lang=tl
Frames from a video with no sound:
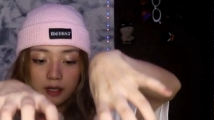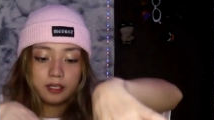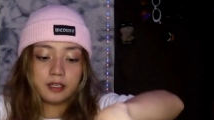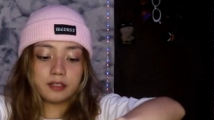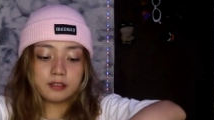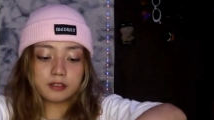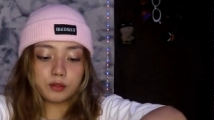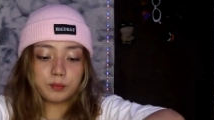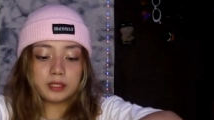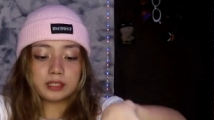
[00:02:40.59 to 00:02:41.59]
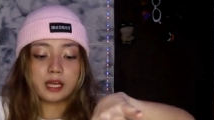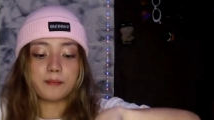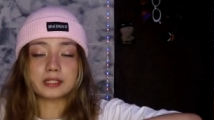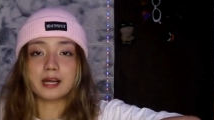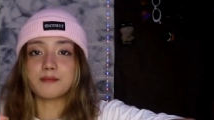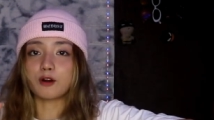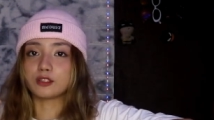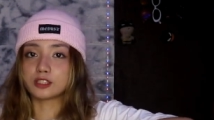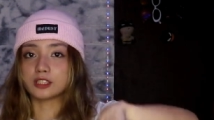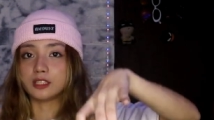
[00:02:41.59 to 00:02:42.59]
Ayan. So, pinagsama-sama
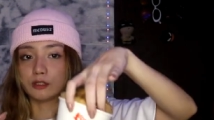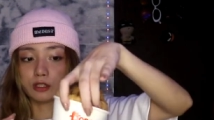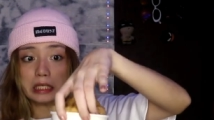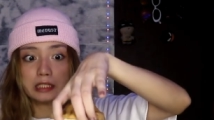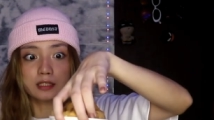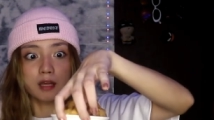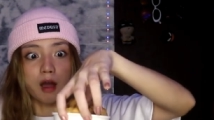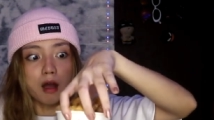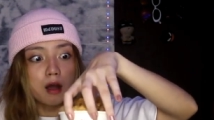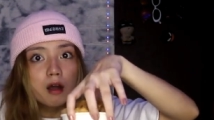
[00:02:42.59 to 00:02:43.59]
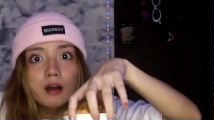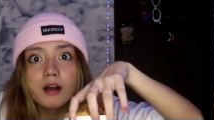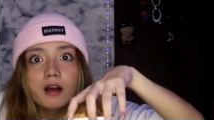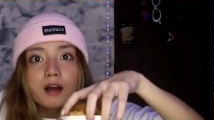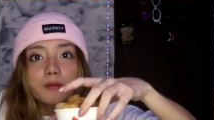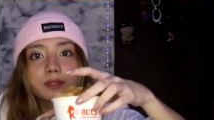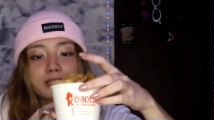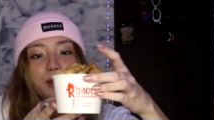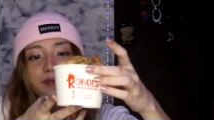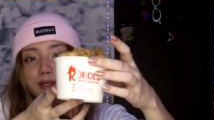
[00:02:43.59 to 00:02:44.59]
ko na siya dito sa isa.
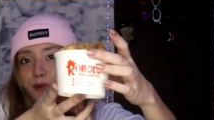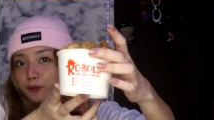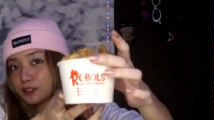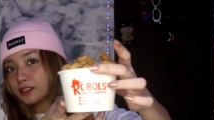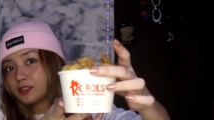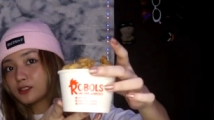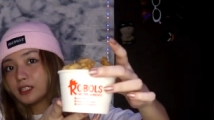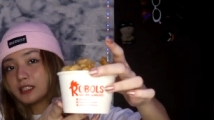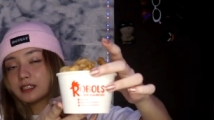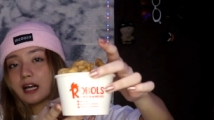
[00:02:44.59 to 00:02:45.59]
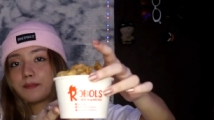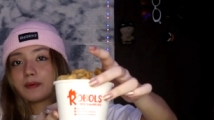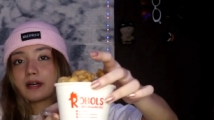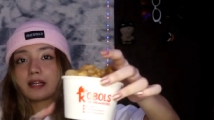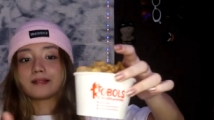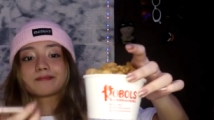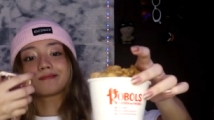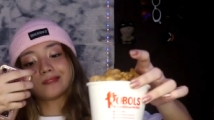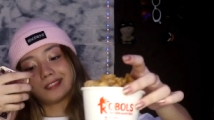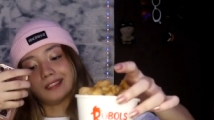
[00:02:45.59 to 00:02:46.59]
Pinagsama-sama ko na siya dito sa isa para,
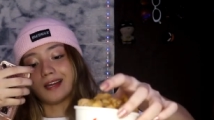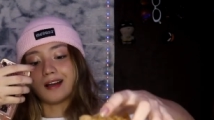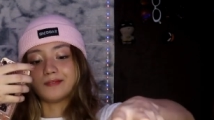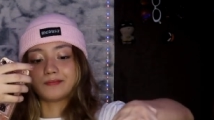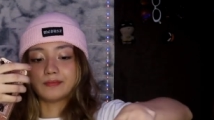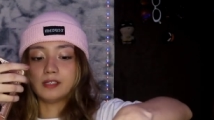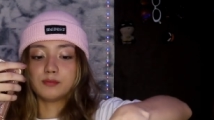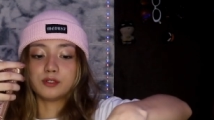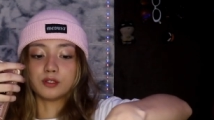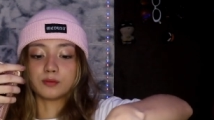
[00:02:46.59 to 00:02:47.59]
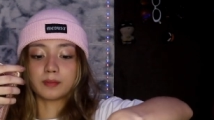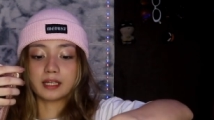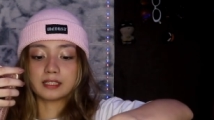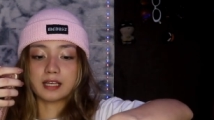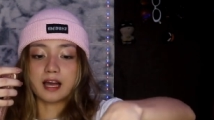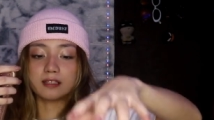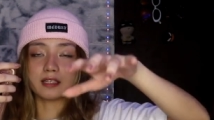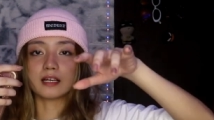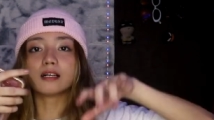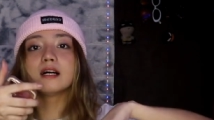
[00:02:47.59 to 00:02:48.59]
yeah, alam yun, para isahan
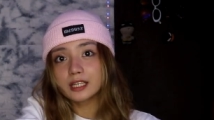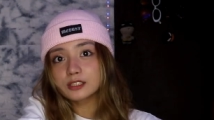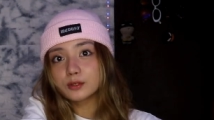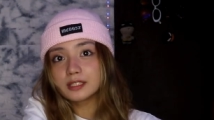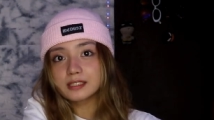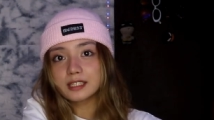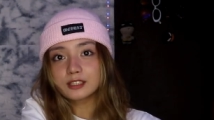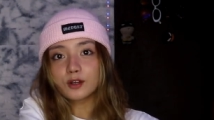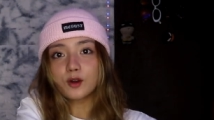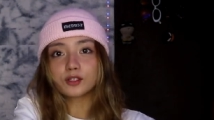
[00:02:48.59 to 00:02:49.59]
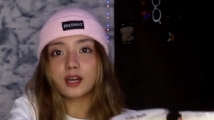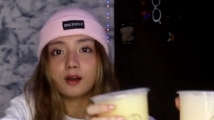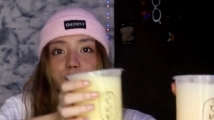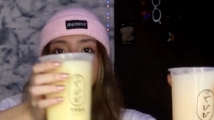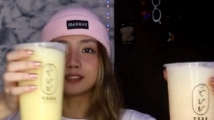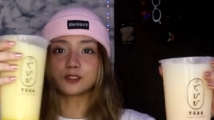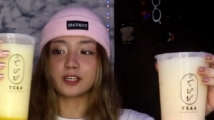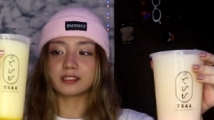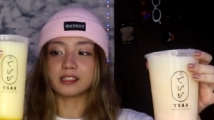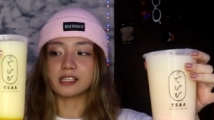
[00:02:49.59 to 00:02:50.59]
na lang. Next one is itong Yakult
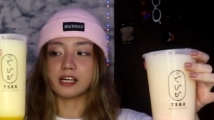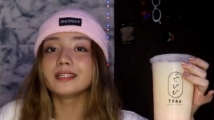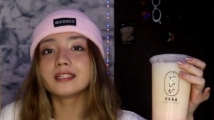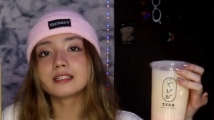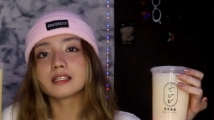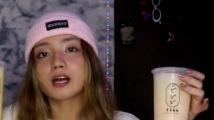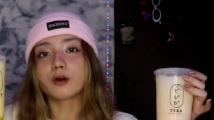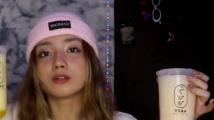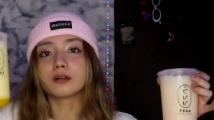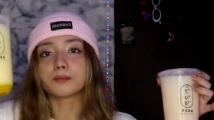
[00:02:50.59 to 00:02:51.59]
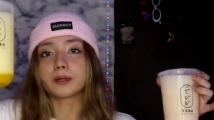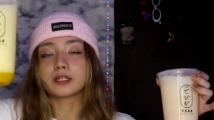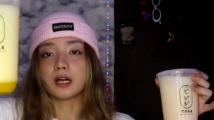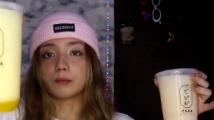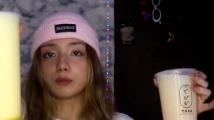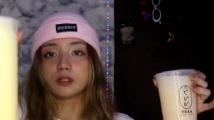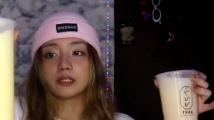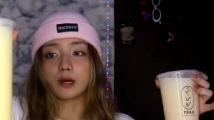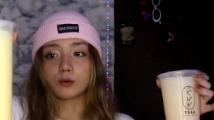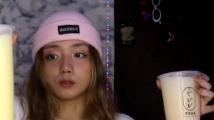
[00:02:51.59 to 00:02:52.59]
drink nila. Binigyan nila ako ng pineapple
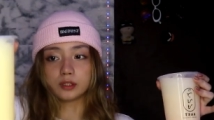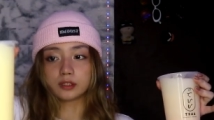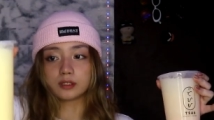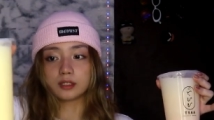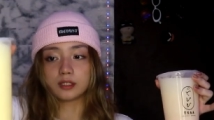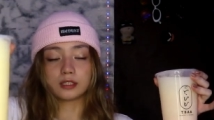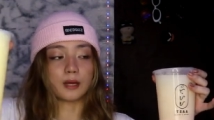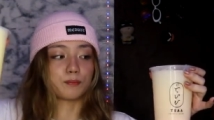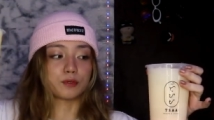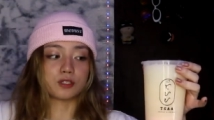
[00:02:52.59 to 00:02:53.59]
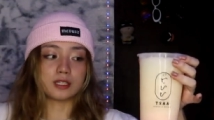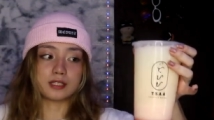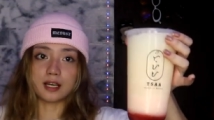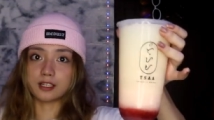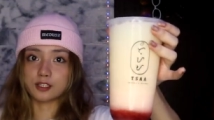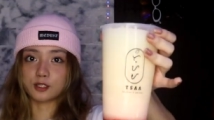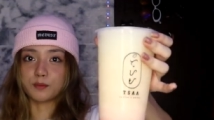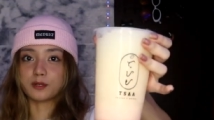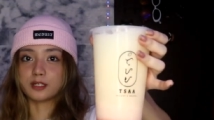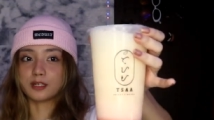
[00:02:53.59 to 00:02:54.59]
Yakult. Tapos, isang
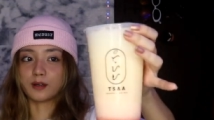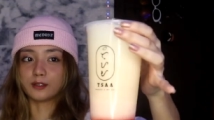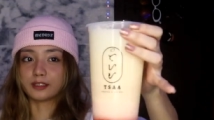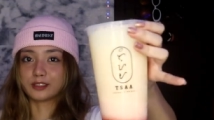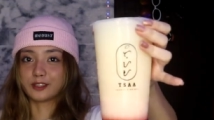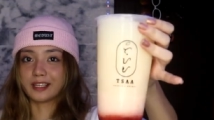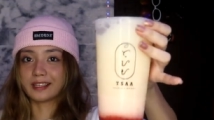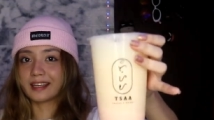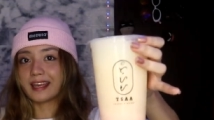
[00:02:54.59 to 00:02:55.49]
strawberry Yakult drink.